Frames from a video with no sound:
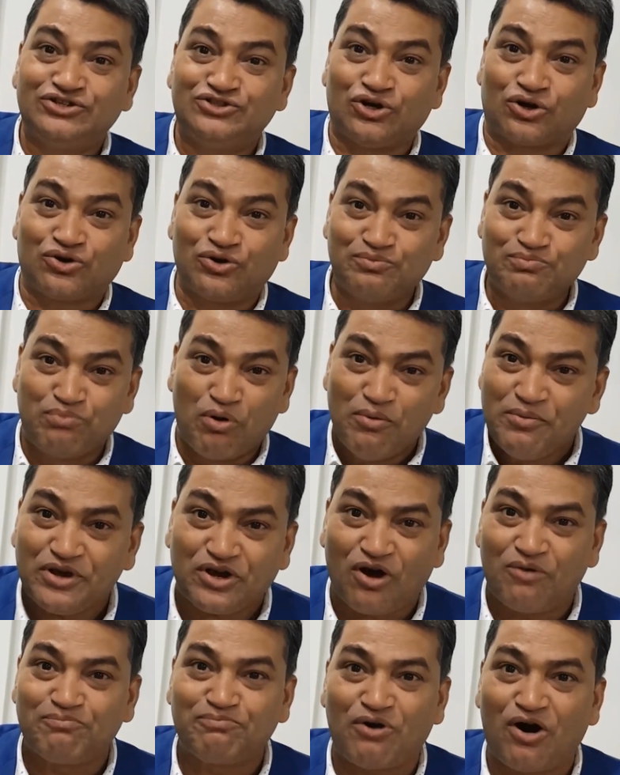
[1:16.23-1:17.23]
যখন
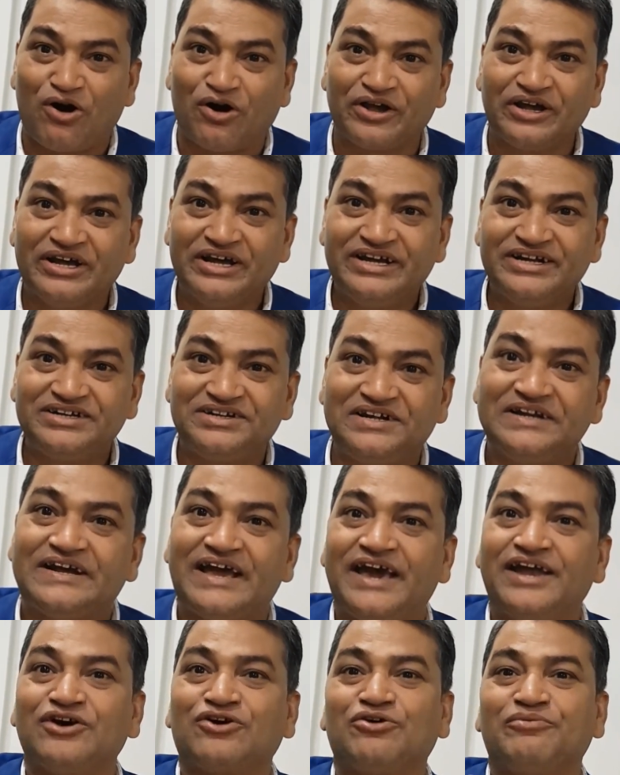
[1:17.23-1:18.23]
ভূমিকম্প হয় ঠিক
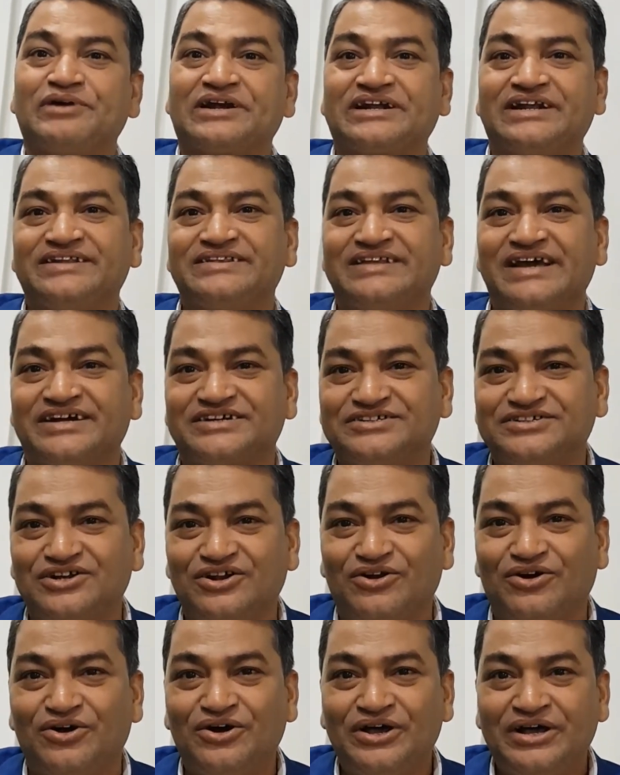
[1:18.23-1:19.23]
এরকম একটা দেশ ছিল